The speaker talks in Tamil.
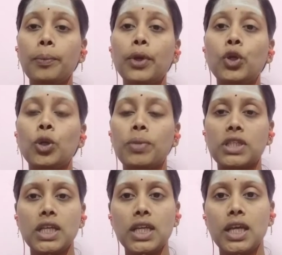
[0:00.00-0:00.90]
பேரூர்
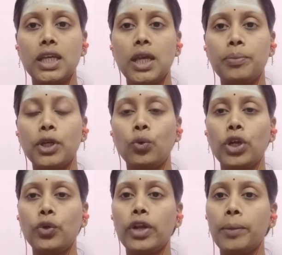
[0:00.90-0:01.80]
பச்சை அம்மன்
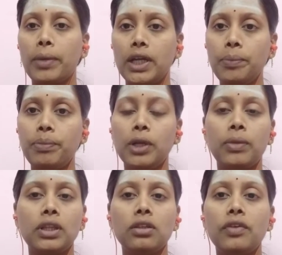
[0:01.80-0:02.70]
உடனுரை
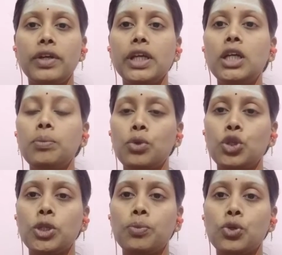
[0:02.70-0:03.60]
பட்டிப்பெருமான் திருவடிகள்
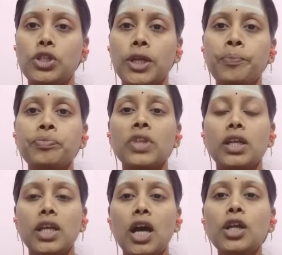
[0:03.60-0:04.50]
போற்றி போற்றி
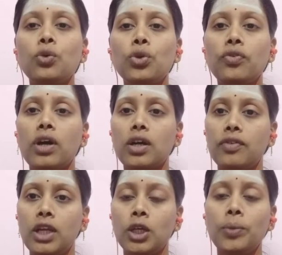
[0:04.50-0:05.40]
ஞான குருவாக
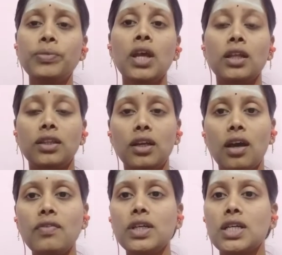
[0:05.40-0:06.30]
விளங்கும்
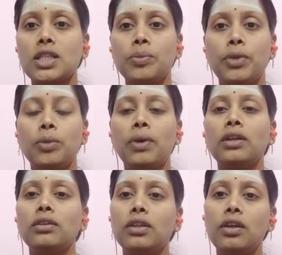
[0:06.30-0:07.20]
திருநாவுக்கரசு
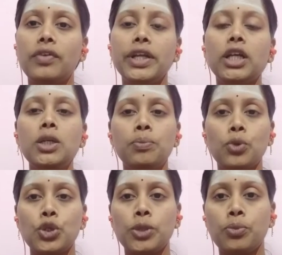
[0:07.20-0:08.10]
பெருமான் திருவடிகள்
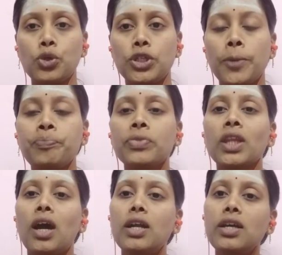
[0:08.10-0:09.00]
போற்றி போற்றி
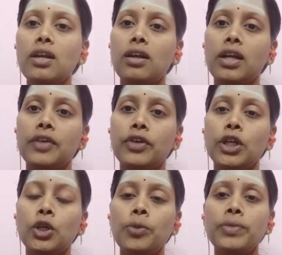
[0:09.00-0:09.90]
அடியார்கள்
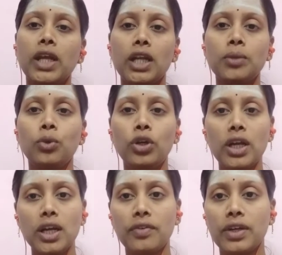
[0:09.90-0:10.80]
அனைவருக்கும் எனது
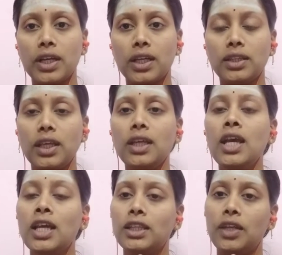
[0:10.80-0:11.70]
முக்கரண வணக்கத்தை
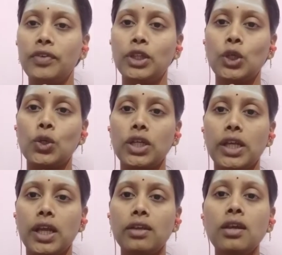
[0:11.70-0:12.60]
தெரிவித்துக்
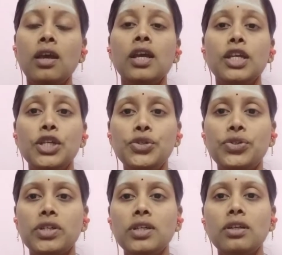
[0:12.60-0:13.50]
கொள்கிறேன்
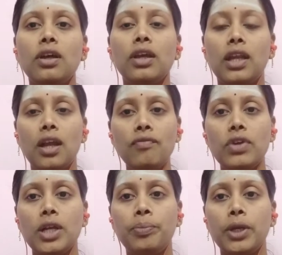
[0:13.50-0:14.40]
இன்று எல்லாம்
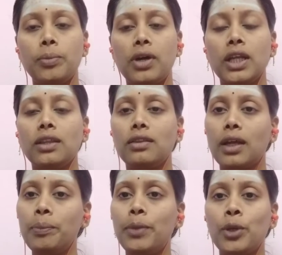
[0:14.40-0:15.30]
வல்ல பெருமானின்
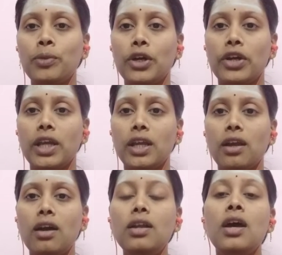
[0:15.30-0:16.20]
தனிப்பெரும்
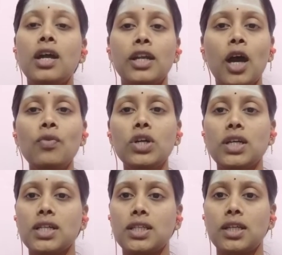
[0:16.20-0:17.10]
கருணையினால்
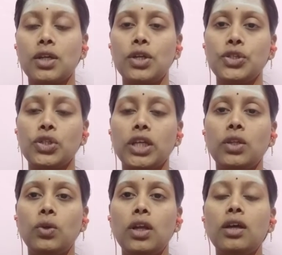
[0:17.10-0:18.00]
நாவுக்கரசர் அருளி
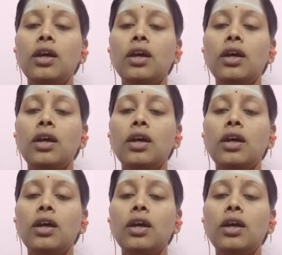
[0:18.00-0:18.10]
செய்துள்ள